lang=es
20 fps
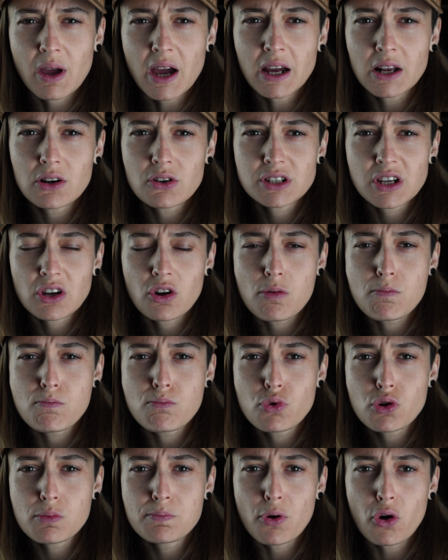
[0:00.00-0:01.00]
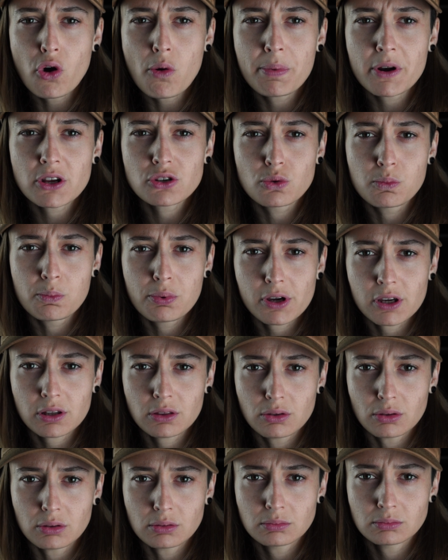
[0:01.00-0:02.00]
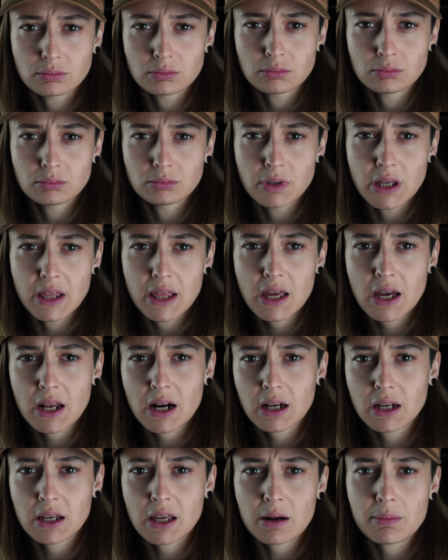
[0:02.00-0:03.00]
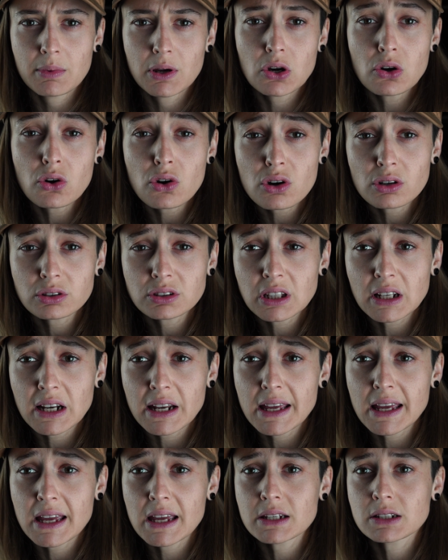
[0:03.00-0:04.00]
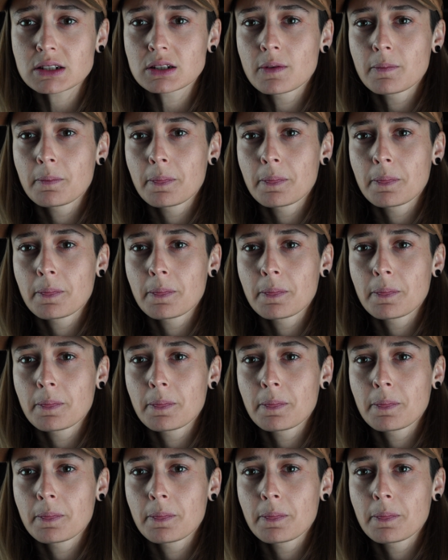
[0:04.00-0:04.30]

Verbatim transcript: viaje lo hice con muy poco presupuesto. Mi idea era quedarme en hosteles,